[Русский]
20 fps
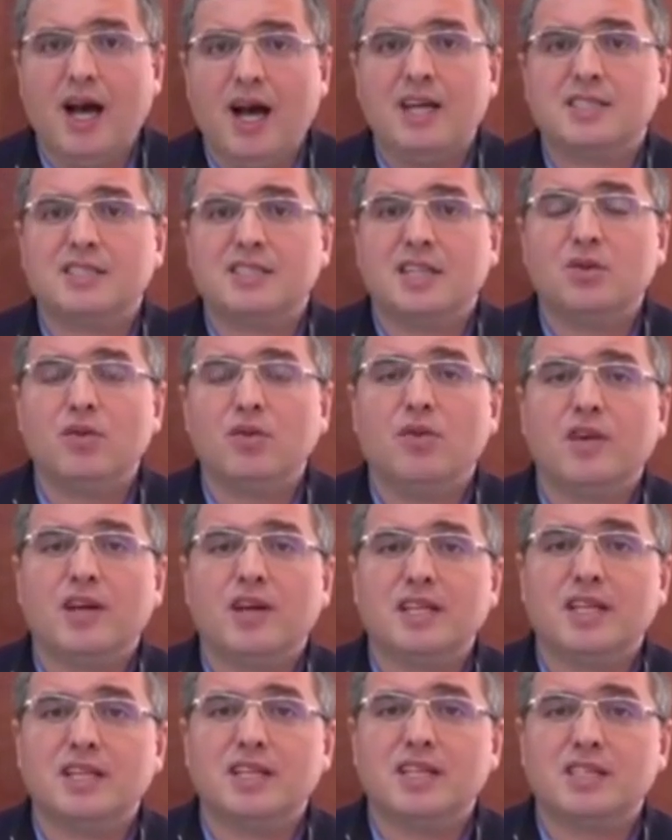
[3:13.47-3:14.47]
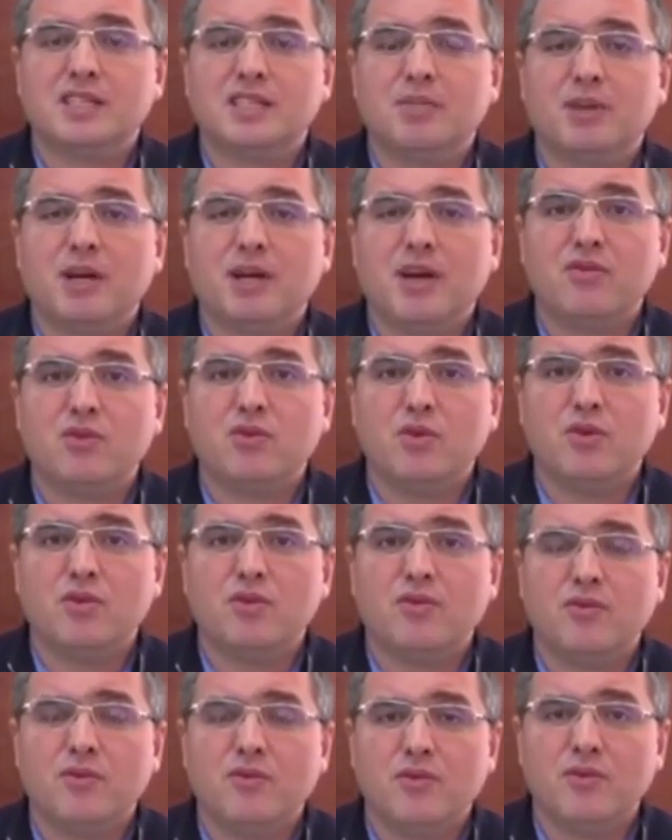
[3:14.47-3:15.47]
остановка на
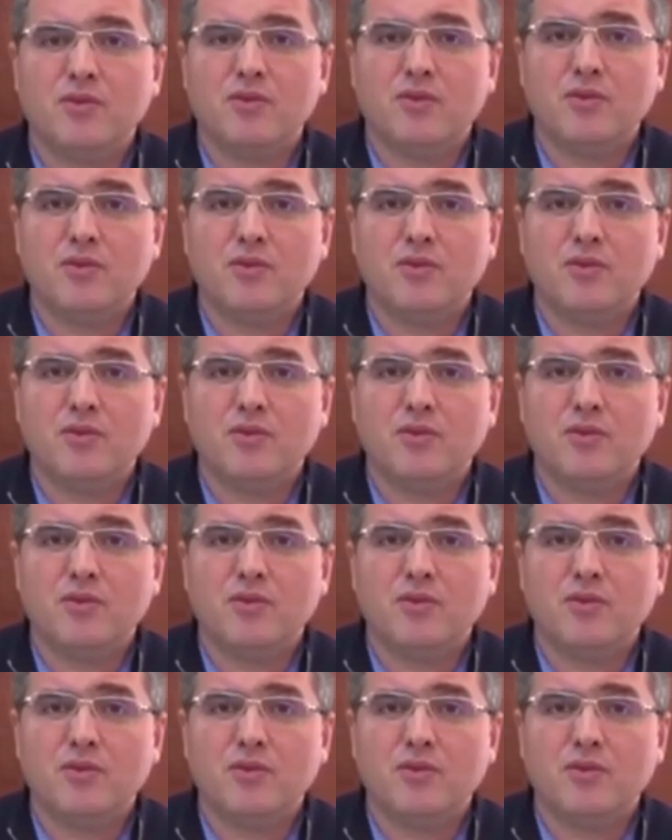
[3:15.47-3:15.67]
дозаправку